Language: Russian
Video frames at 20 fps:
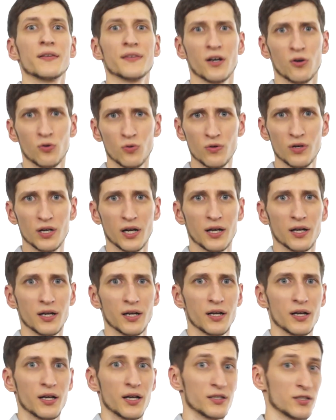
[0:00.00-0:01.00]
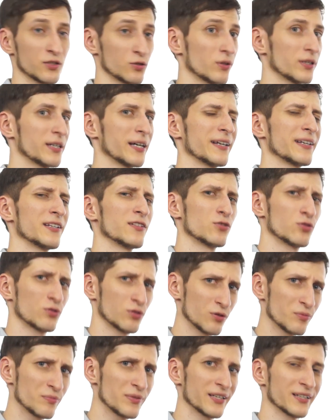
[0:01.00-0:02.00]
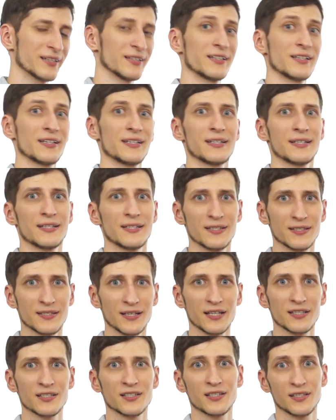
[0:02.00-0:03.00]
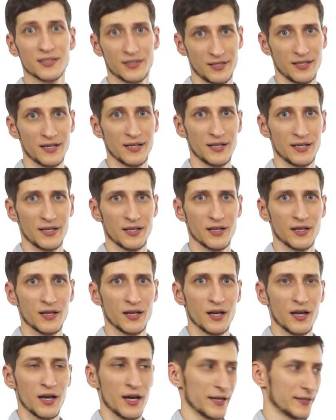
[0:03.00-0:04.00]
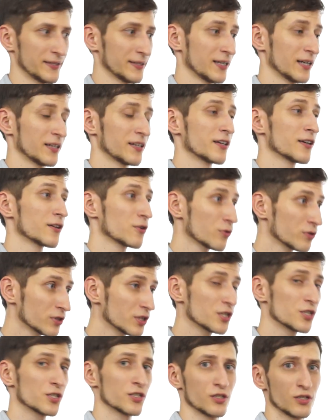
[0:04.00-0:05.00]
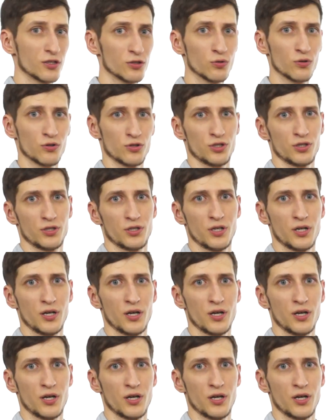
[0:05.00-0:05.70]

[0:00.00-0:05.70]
Наука – это только инструмент для реализации целей. Это как хирургический нож.